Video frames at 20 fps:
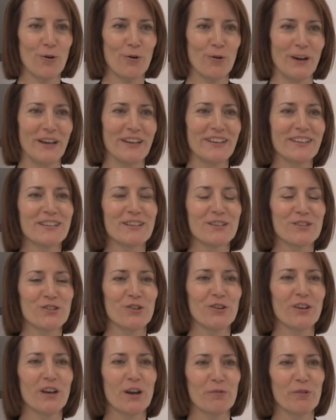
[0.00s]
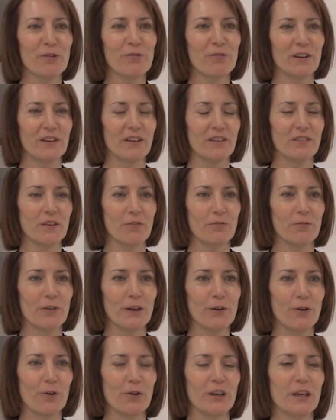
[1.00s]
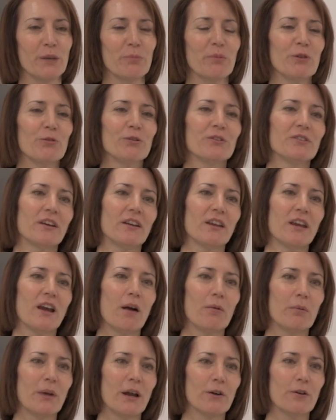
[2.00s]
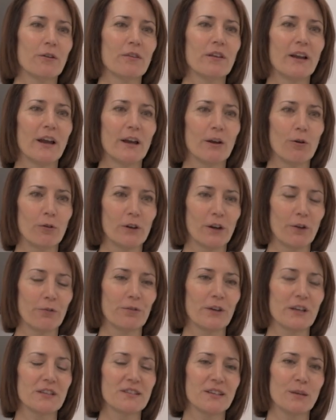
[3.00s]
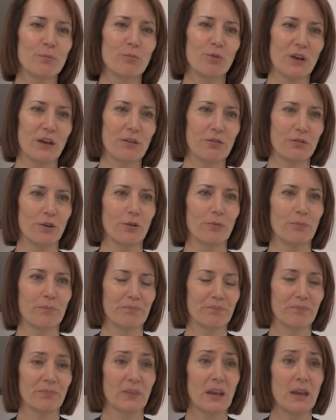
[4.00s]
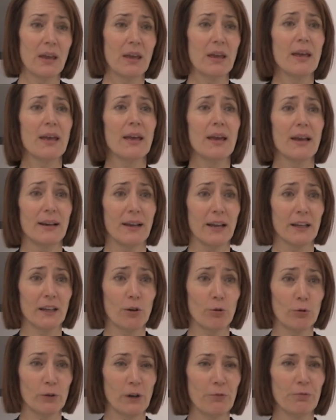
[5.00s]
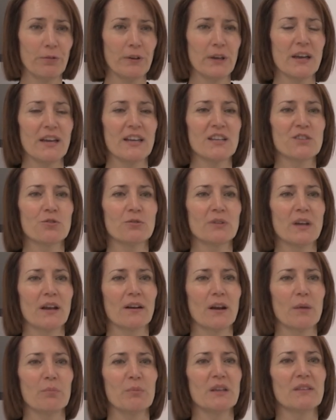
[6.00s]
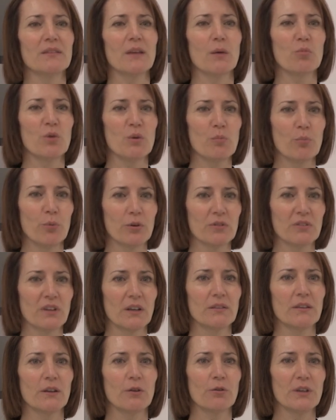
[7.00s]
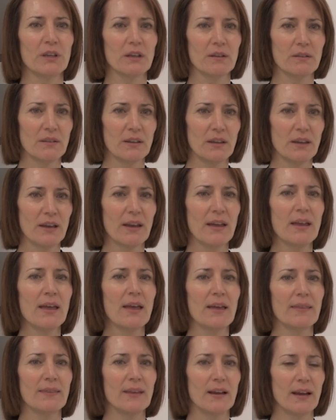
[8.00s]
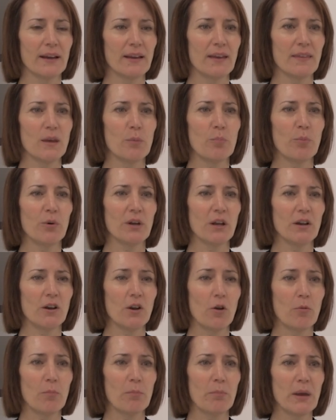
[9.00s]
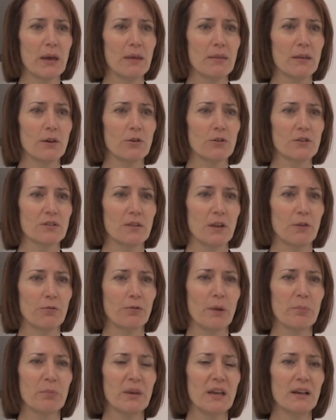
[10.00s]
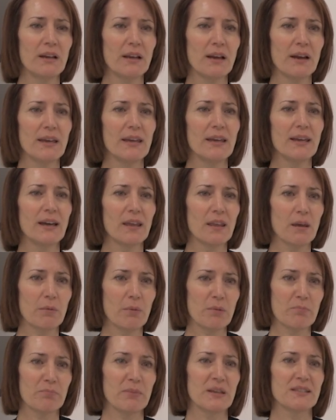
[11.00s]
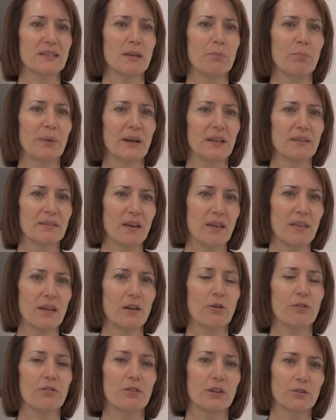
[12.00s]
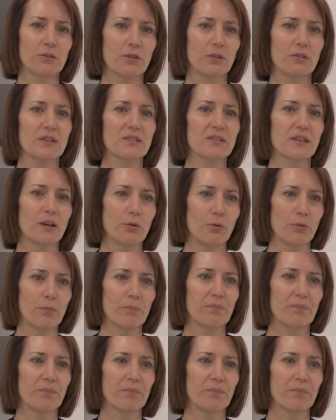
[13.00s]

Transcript: Hola, soy Carmen Fernández Vico y me gustaría hablaros de la ecografía en simulación. La ecografía es una herramienta muy importante hoy en día de la que disponen los médicos de familia y cada vez más implantada en los centros de salud.